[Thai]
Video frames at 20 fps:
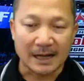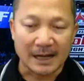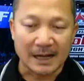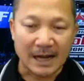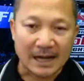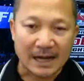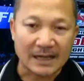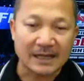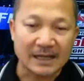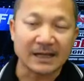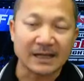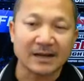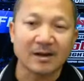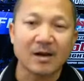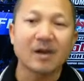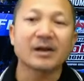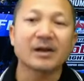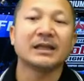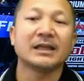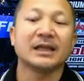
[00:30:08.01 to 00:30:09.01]
ให้ข้อ
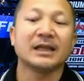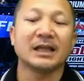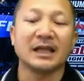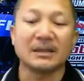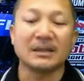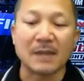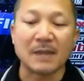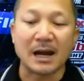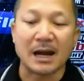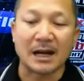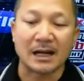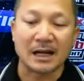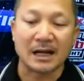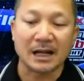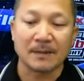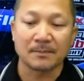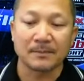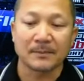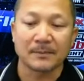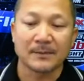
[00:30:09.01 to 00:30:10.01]
คิดดีมานะครับ
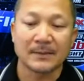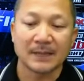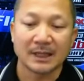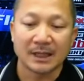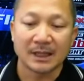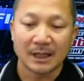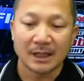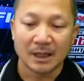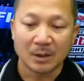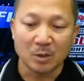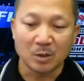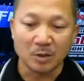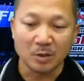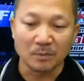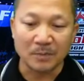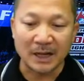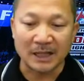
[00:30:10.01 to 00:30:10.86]
คุณปั